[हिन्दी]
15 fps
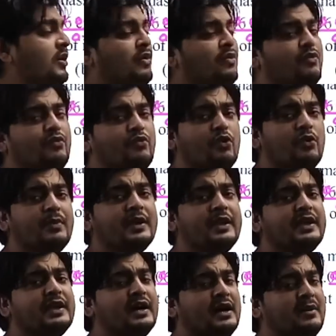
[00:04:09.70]
तो वो
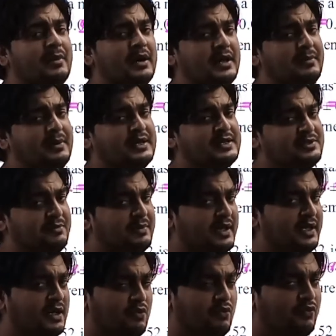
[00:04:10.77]
बनेगा हमारे पास
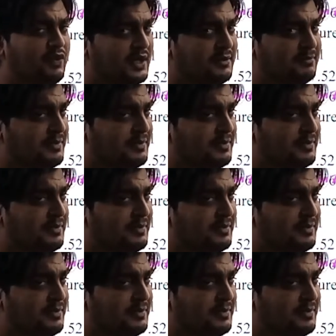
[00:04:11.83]
में वन